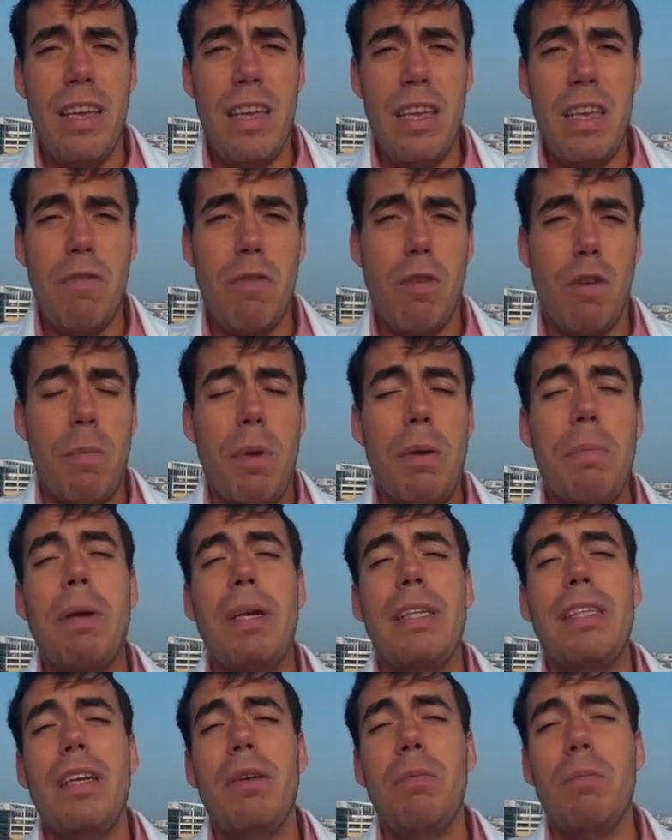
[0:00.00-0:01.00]
y formar
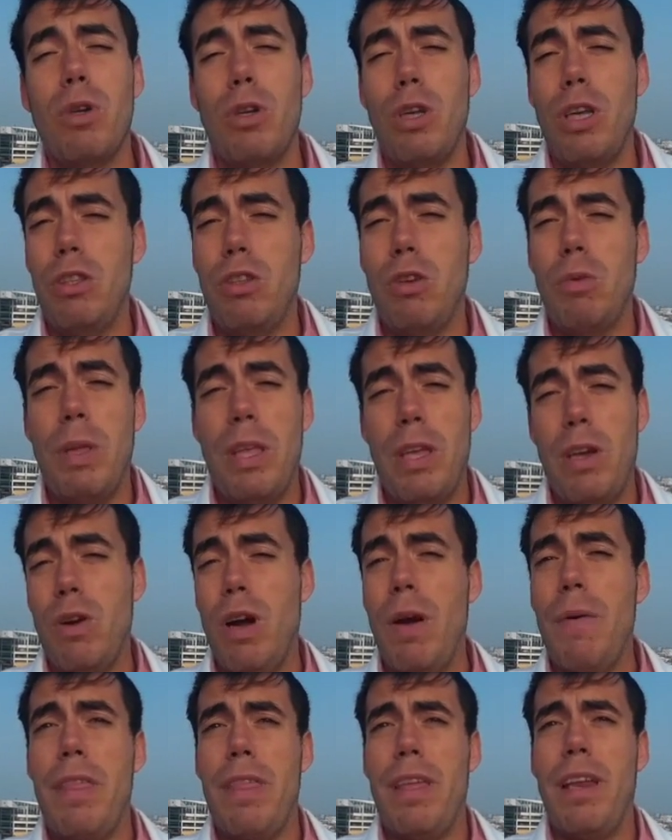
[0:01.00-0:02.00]
parte del proyecto Medio
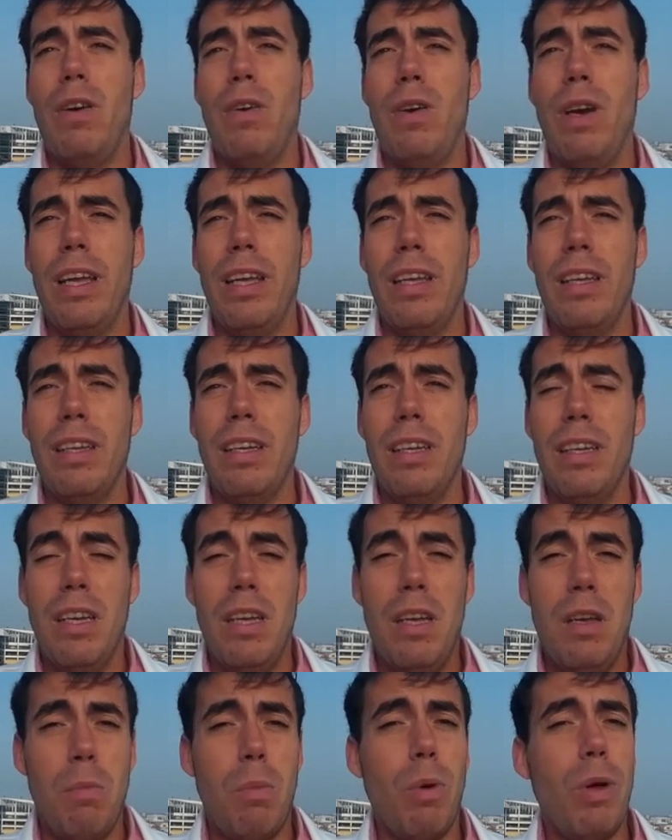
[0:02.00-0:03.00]
Cabecera Online.
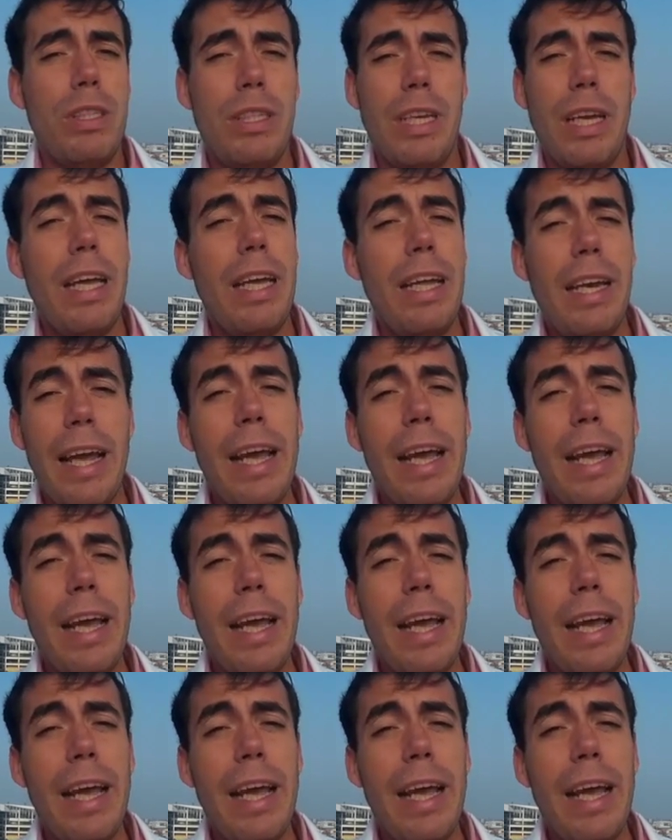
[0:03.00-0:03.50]
Puedes seguir